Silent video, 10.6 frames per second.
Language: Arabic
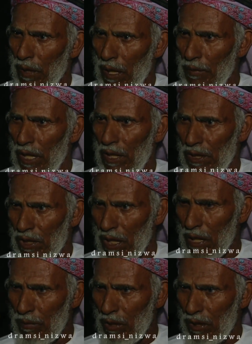الربعين الشيخ
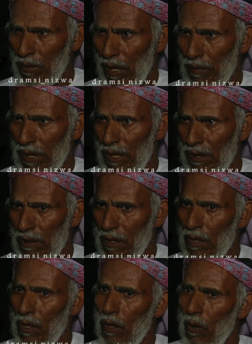مخطبة الربعين
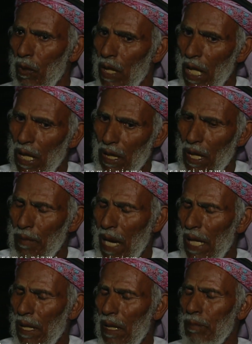وقال له
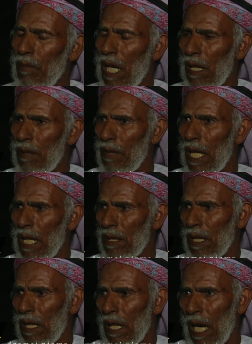معنا مبارك بن
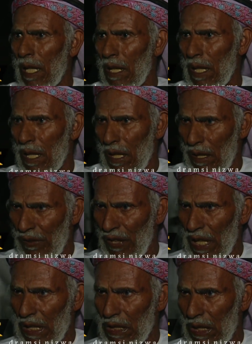لندن على
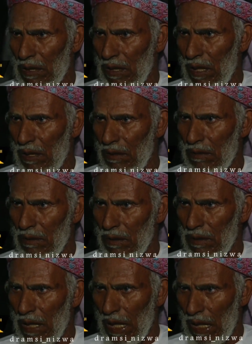كفالتك انت
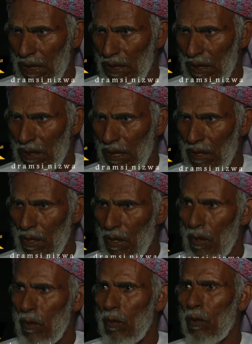دلالتك انت
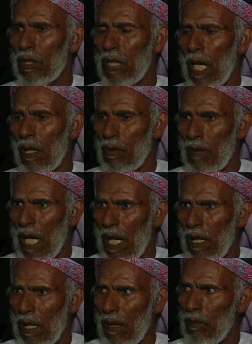وساروا
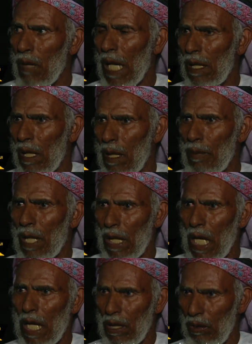معها معنا الربع
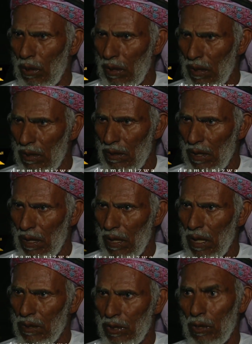الخالي كله
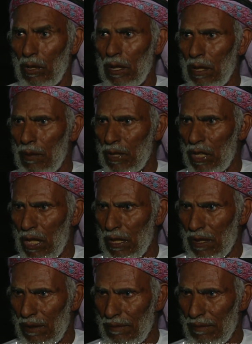شيوخ بيت كثير